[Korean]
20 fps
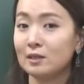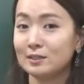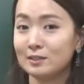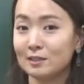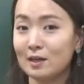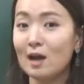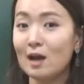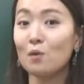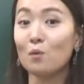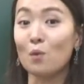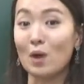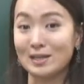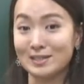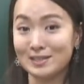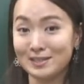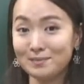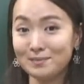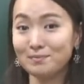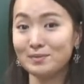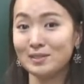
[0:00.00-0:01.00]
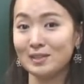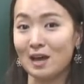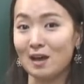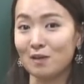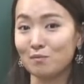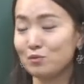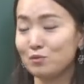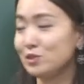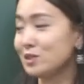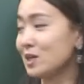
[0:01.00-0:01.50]
그가
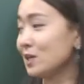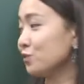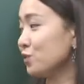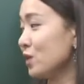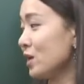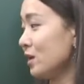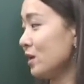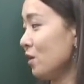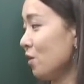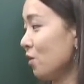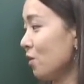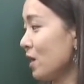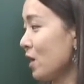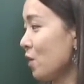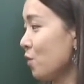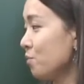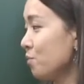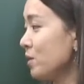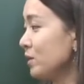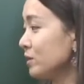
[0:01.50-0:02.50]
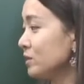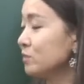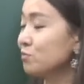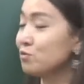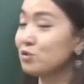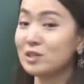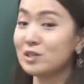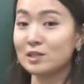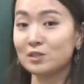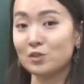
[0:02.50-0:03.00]
왔습니다. 문장 뒤에 러가 오면 그
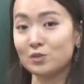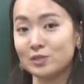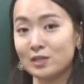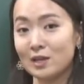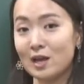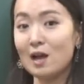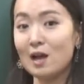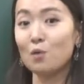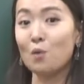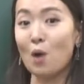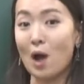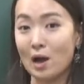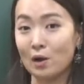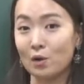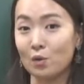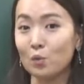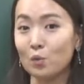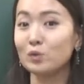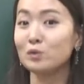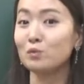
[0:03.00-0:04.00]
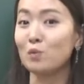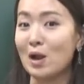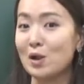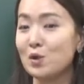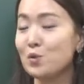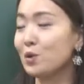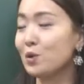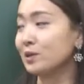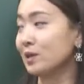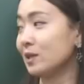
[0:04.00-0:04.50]
문장 전체가 과거 혹은
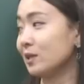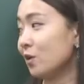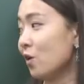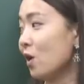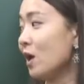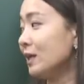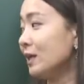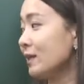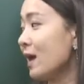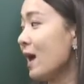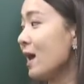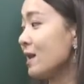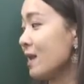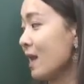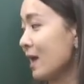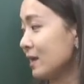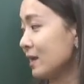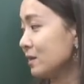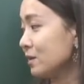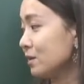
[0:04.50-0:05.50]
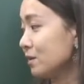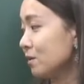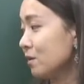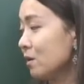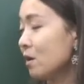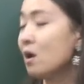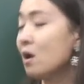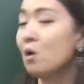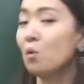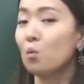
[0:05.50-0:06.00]
완료가 되는 거야. 타라이러
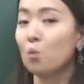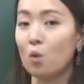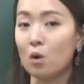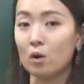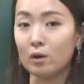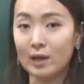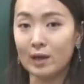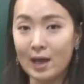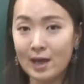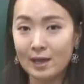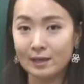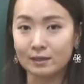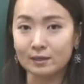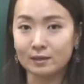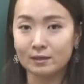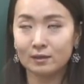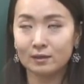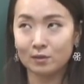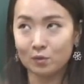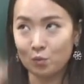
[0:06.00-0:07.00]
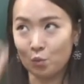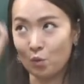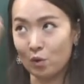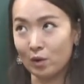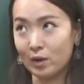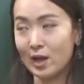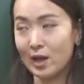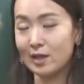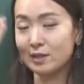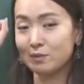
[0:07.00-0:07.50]
我看
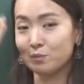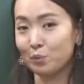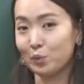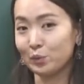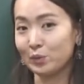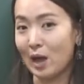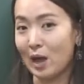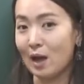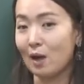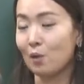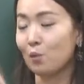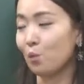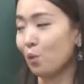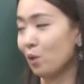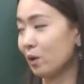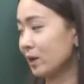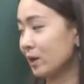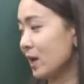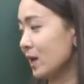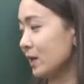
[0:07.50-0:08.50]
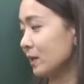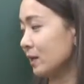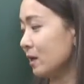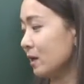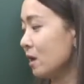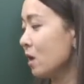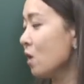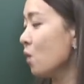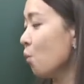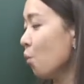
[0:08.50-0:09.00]
보다 我
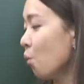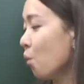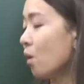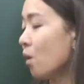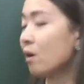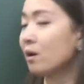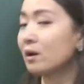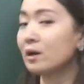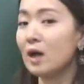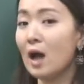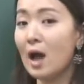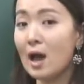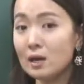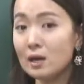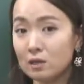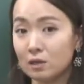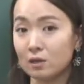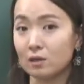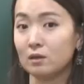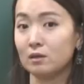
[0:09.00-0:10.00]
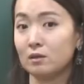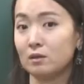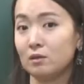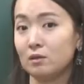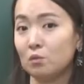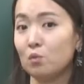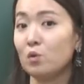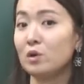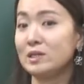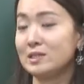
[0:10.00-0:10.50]
看了
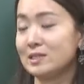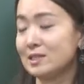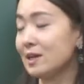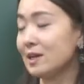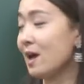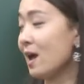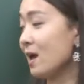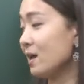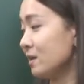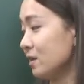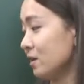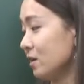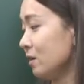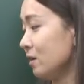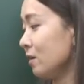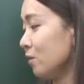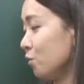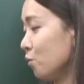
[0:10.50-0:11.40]
我已经看了